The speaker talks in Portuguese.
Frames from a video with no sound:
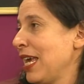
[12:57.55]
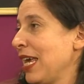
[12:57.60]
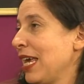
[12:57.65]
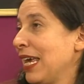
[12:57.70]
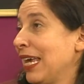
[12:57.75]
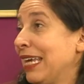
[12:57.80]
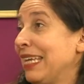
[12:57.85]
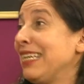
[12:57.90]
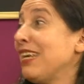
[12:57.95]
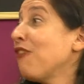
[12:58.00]

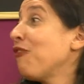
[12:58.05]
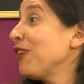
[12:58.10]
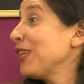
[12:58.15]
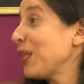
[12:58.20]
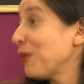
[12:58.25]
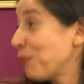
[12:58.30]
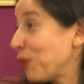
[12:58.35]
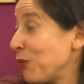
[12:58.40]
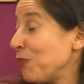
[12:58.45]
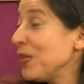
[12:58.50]
Hum. E é
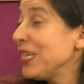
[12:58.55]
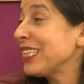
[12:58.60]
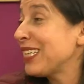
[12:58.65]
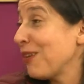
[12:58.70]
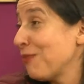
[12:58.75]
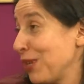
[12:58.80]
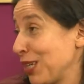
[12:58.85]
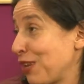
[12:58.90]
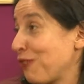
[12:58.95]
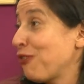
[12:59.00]
feita por mim
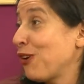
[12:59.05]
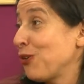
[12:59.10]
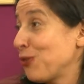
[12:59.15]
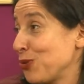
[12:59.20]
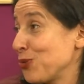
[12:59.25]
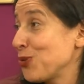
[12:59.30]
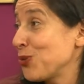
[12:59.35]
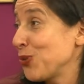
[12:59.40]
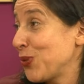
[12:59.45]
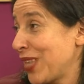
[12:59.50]
também, que falo
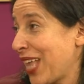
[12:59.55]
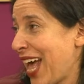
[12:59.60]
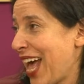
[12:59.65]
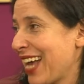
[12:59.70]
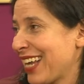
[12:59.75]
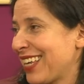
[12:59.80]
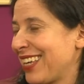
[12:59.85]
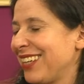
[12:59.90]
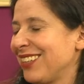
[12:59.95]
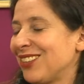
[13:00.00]
com
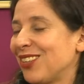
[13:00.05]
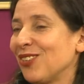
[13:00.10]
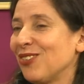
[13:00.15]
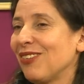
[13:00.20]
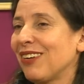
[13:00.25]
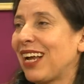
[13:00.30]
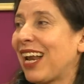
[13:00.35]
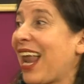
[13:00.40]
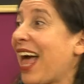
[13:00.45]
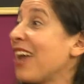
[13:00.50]
sotaque. Hum, então,
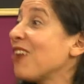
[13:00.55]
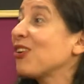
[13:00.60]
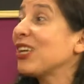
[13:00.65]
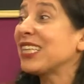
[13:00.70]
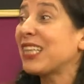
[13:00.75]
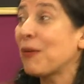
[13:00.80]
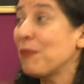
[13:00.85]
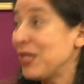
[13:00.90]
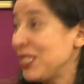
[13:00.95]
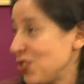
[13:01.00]
hum. claro
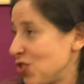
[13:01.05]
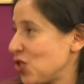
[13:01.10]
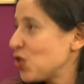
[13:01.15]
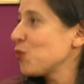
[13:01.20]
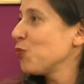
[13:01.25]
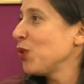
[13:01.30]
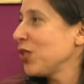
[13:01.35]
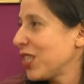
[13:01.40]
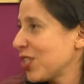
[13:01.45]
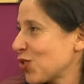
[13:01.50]
que também diz
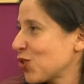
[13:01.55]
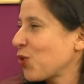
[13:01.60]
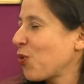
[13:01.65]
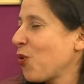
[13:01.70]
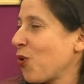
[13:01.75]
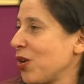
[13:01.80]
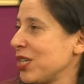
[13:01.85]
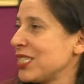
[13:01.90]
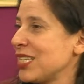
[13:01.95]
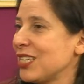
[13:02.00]
muitas
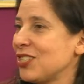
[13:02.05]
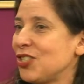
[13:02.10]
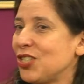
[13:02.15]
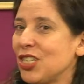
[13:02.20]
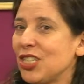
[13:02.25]
coisas. Hum.